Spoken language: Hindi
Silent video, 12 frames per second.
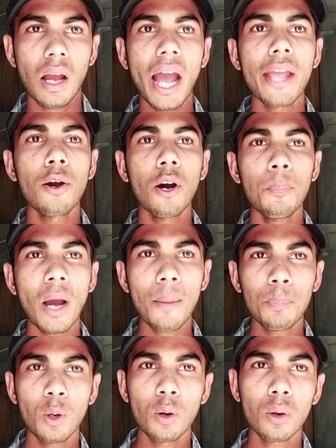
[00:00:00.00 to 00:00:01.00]
आई होप
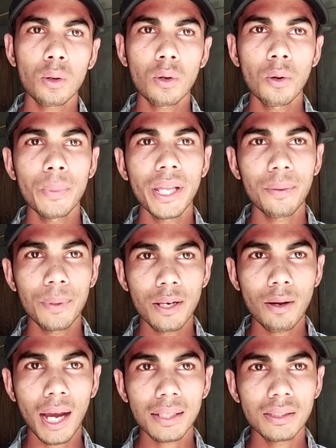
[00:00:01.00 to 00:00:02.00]
आप लोगों को मेरी
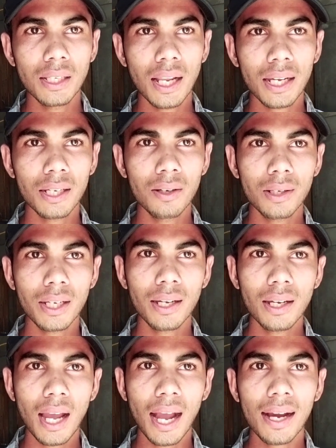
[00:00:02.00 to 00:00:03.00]
वीडियो अच्छी लगे
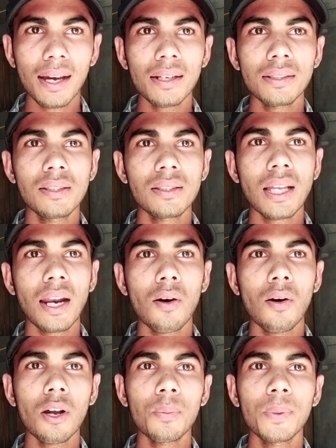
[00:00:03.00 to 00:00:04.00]
होंगे अगर इसी
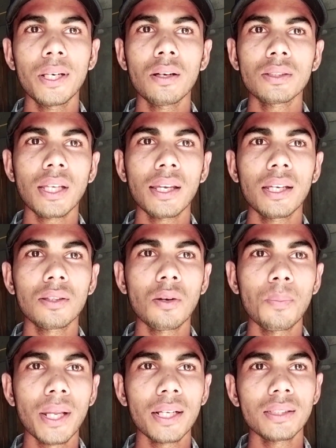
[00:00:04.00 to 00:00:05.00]
तरह और वीडियो चाहिए
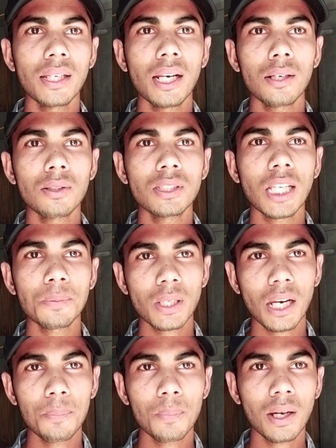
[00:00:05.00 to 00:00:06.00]
तो मेरे चैनल को
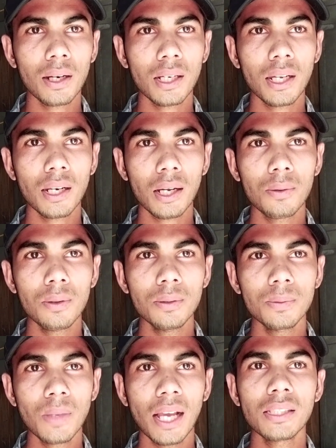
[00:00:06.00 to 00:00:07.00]
सब्सक्राइब करके रखो
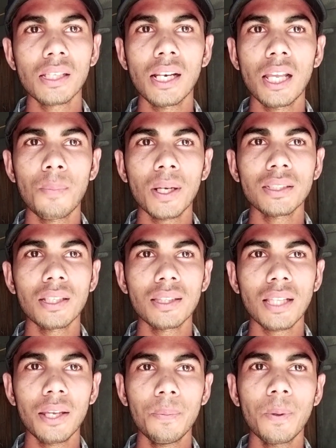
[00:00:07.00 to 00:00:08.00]
आज के लिए बस
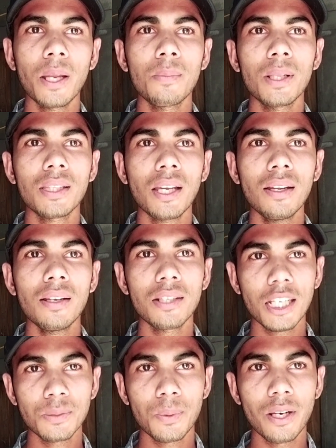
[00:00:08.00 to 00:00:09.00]
इतना ही फिर मिलते हैं
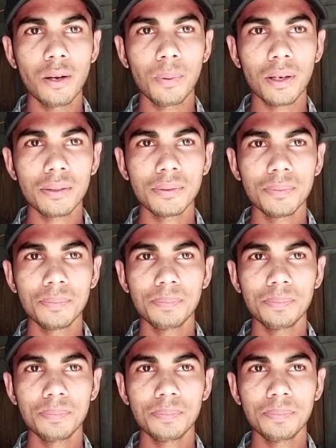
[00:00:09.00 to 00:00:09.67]
नेक्स्ट वीडियो पर